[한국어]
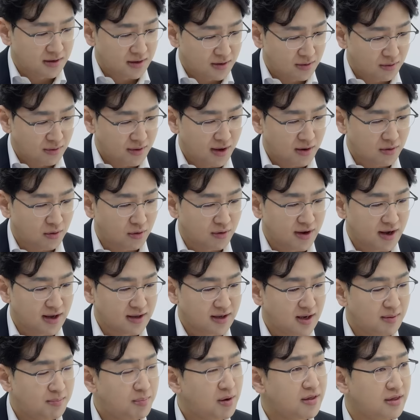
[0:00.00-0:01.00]
이렇게 거의
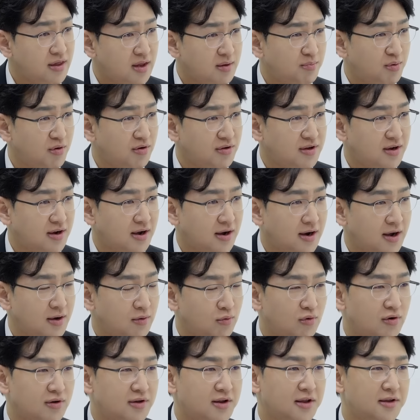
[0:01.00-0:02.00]
한1% 포인트 가까이
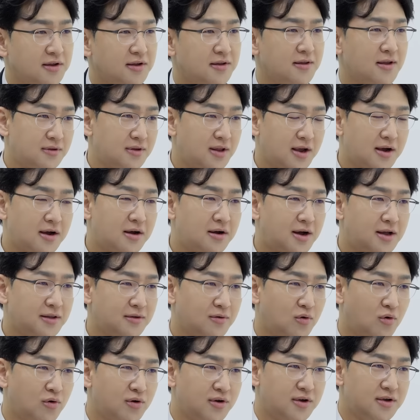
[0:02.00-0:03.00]
오를 때는 내가 한
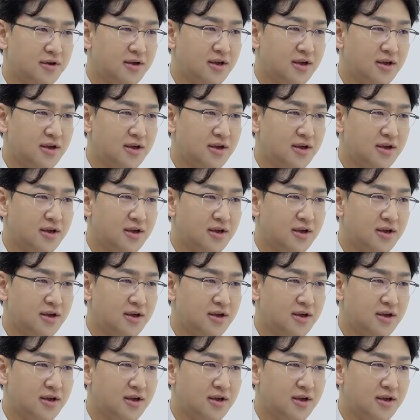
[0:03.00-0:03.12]
거의 2,